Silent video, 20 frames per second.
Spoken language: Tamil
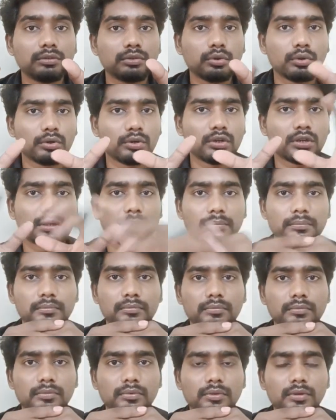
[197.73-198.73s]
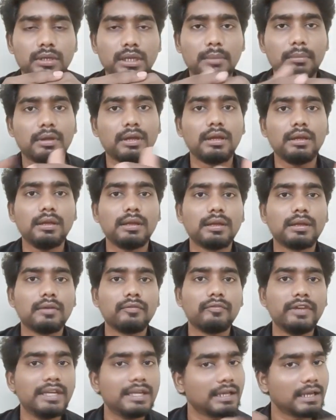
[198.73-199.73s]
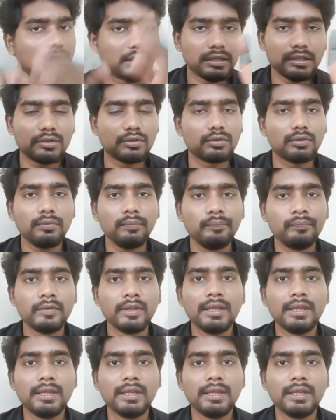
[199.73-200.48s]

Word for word: தோற்றம் நம்ம வீடு கட்டிட்டோம்